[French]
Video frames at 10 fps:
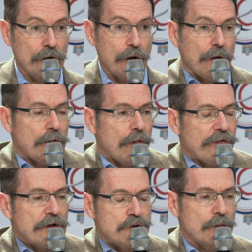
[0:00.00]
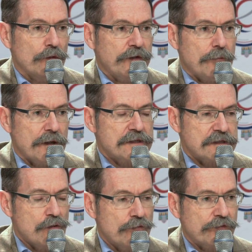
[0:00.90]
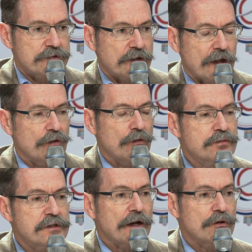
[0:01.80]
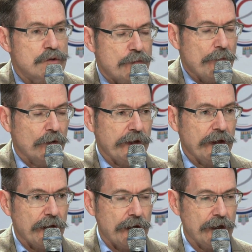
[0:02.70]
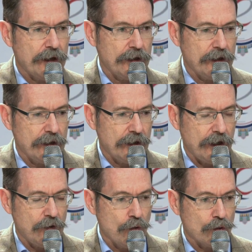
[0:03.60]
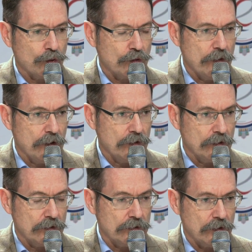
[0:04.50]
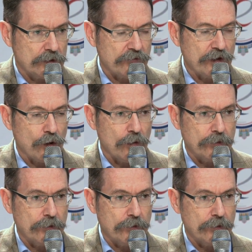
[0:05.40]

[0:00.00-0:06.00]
alors on va le surmonter, mais ça ouvre. C'est un obstacle supplémentaire à la, au recrutement euh, à travers l'Europe.